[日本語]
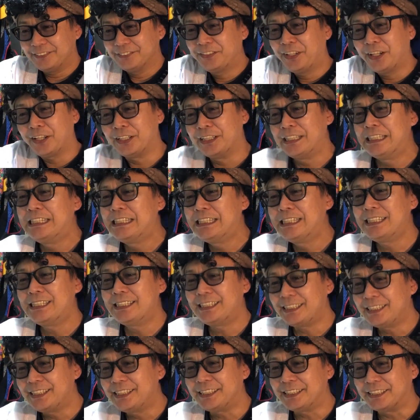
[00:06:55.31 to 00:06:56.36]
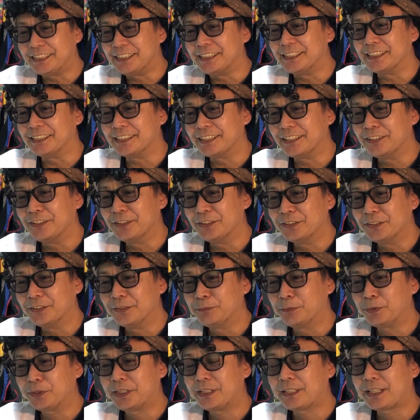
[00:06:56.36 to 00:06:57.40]
わいいいい
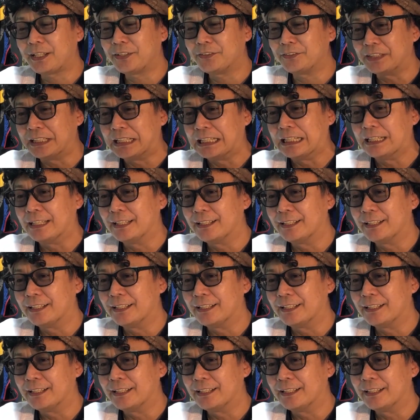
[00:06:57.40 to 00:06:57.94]
思ってたより